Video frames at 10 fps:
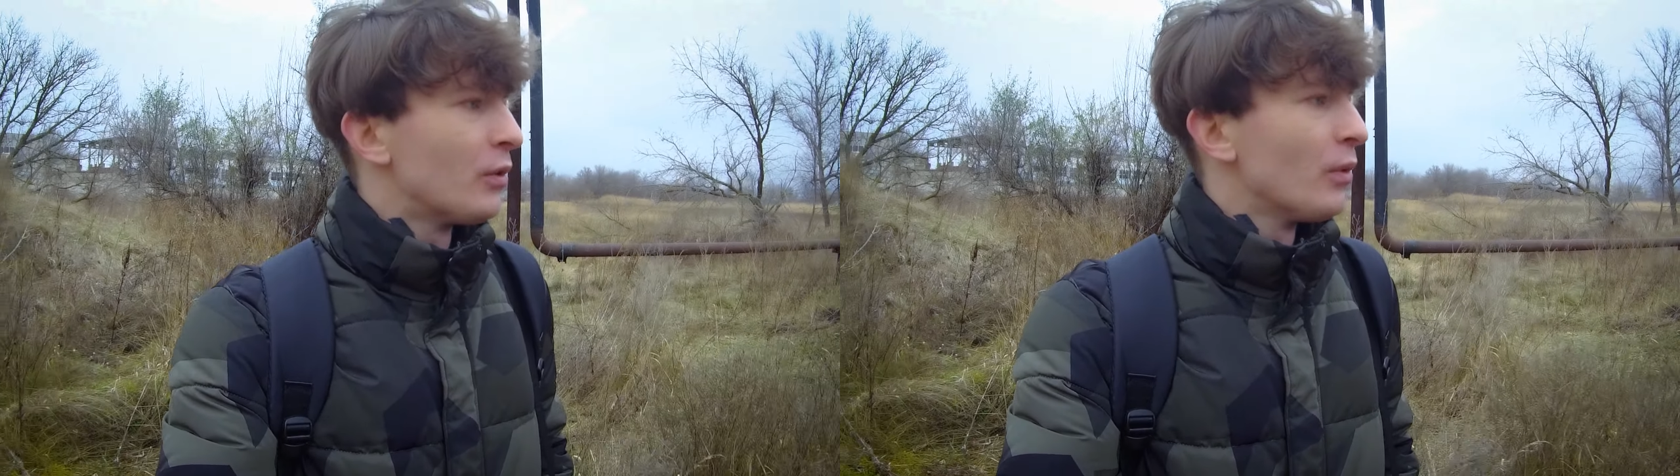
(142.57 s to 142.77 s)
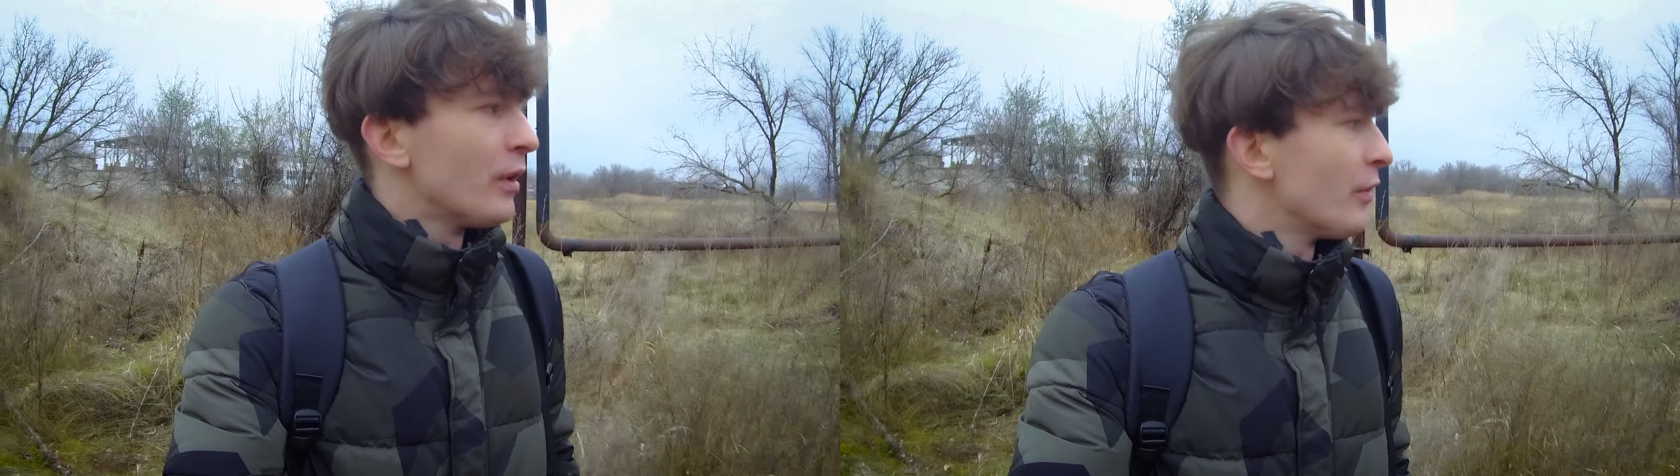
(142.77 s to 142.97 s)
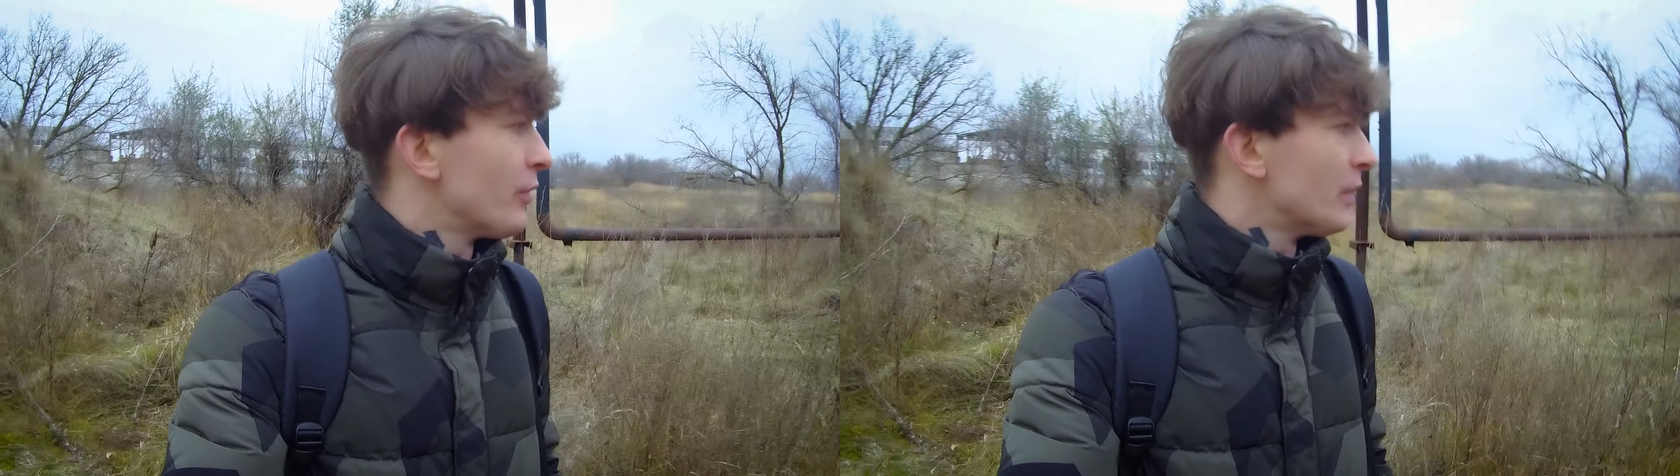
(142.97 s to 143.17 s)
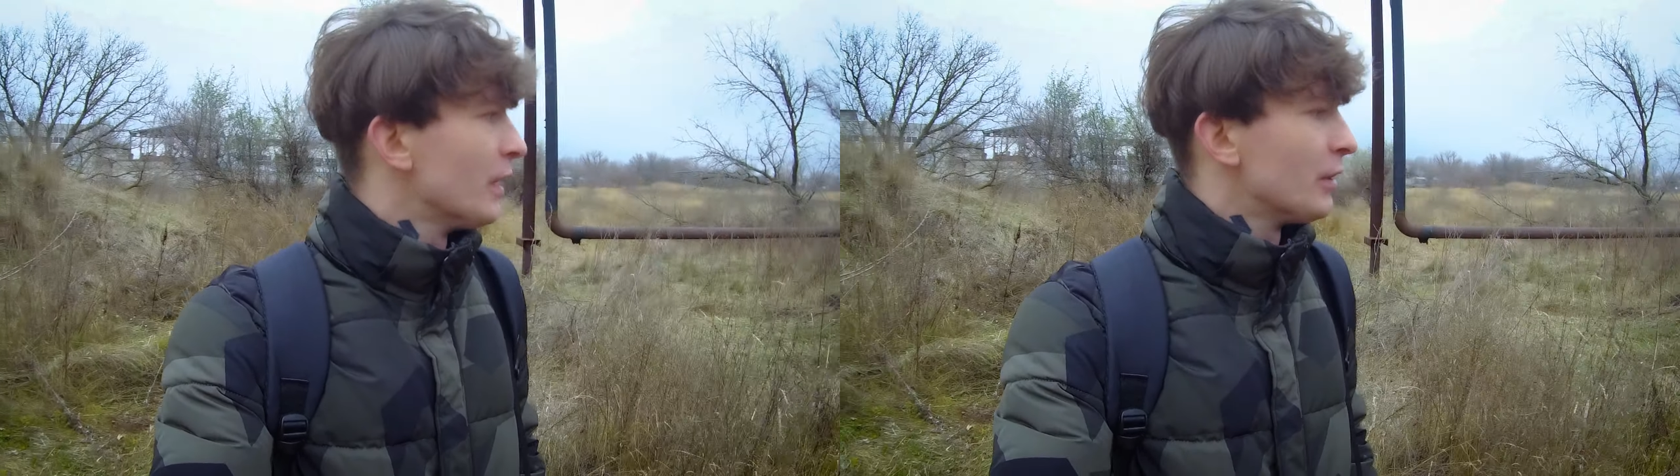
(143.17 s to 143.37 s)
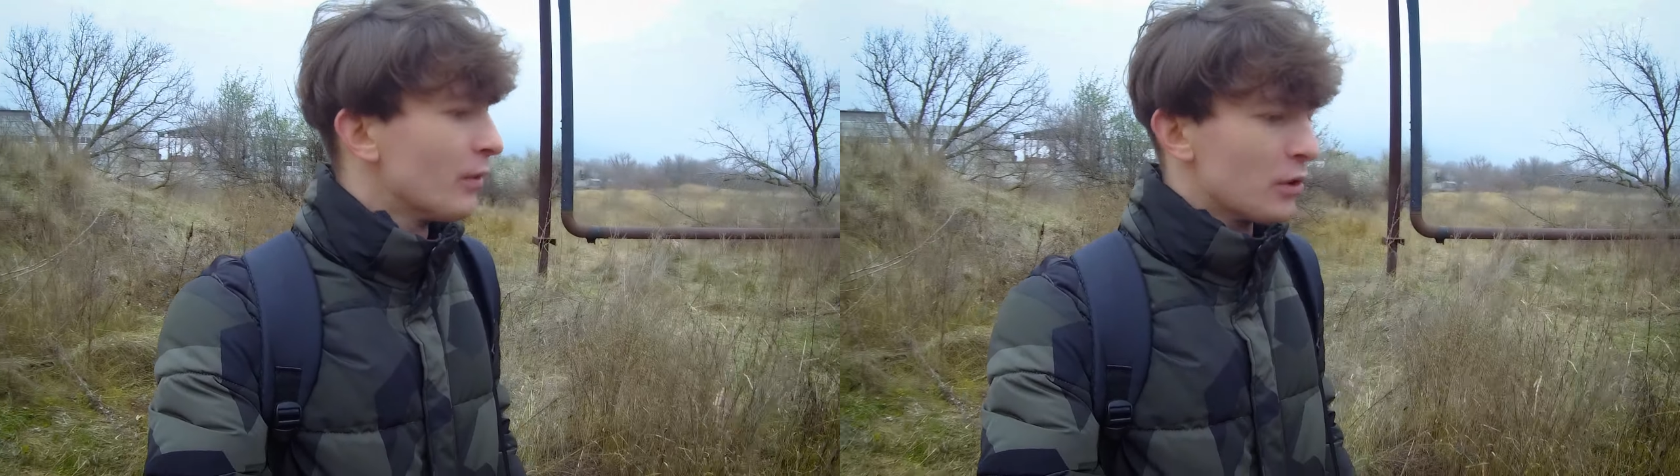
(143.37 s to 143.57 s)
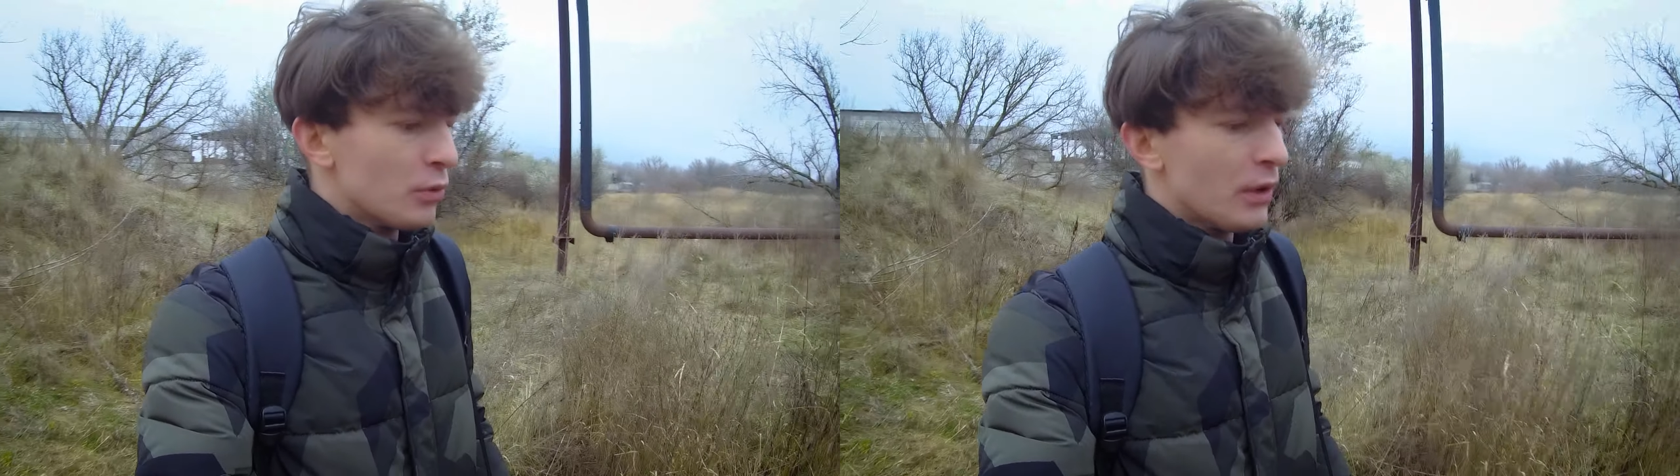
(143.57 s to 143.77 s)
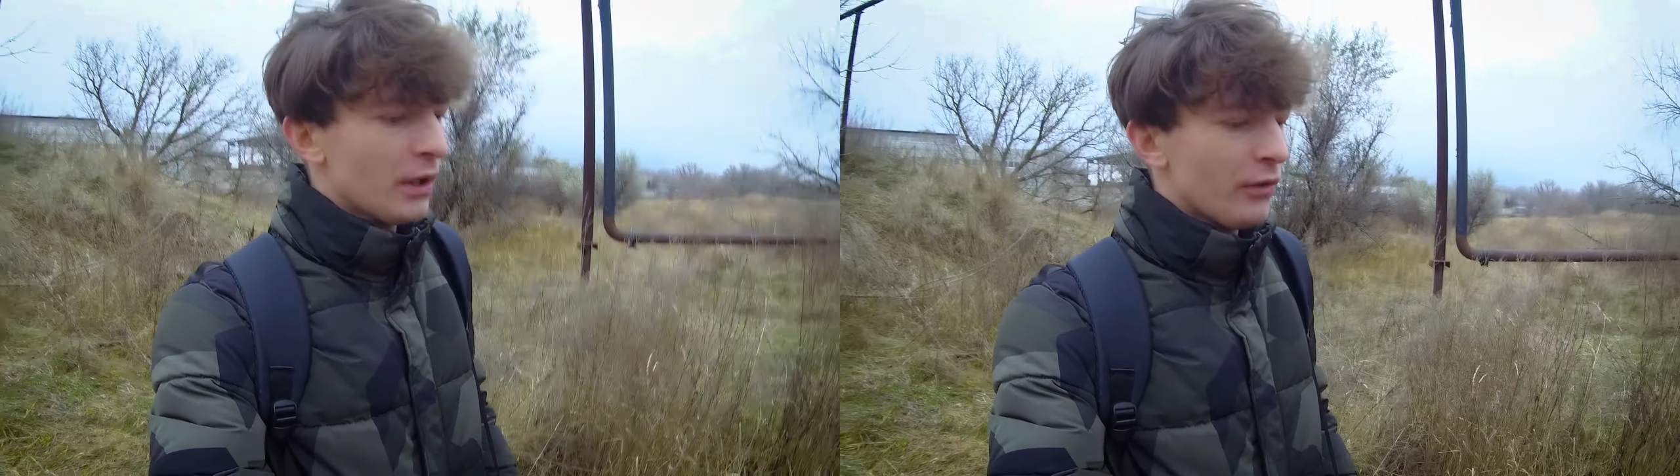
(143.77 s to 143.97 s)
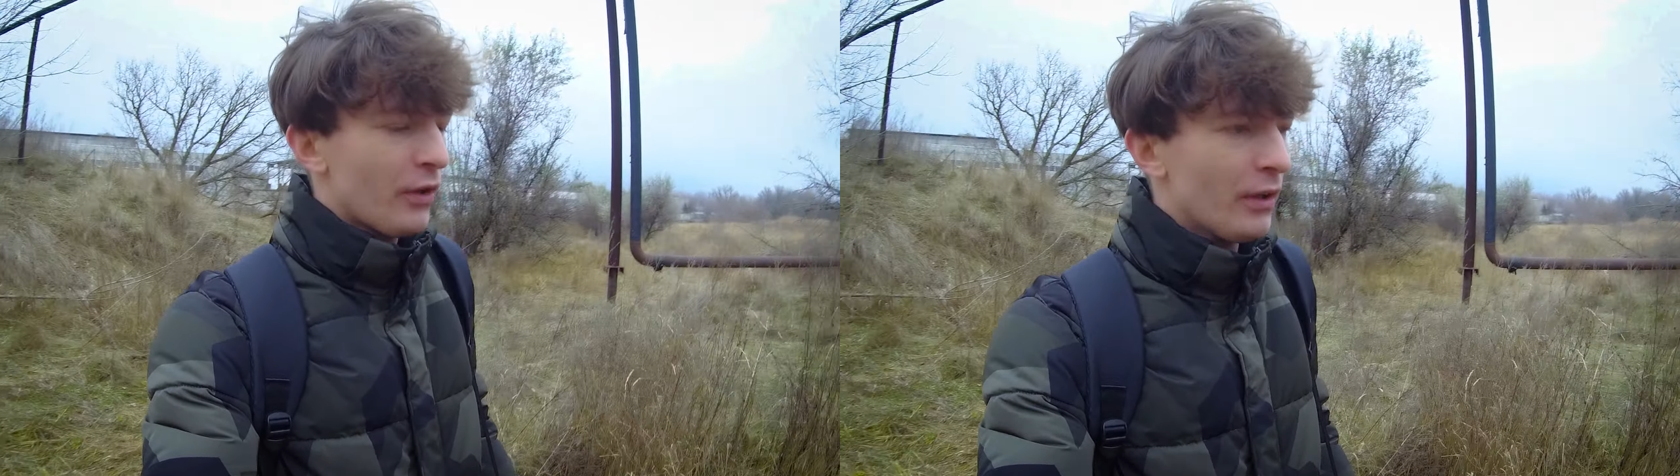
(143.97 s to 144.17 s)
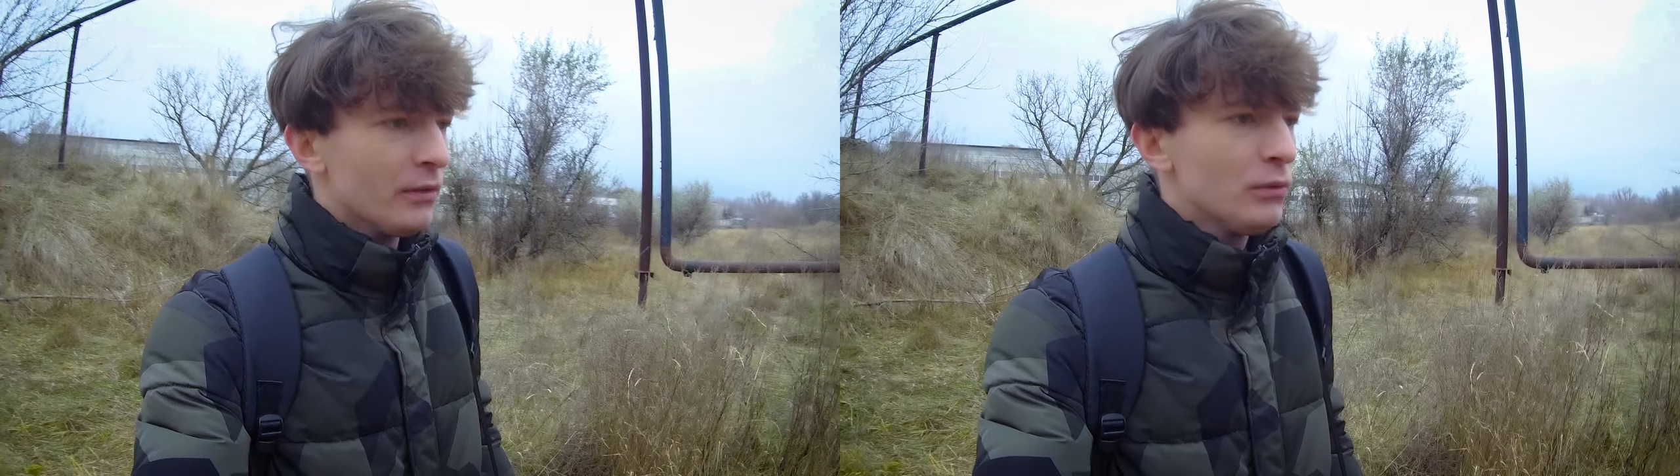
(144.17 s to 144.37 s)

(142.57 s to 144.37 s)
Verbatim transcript: то я всегда довожу до конца.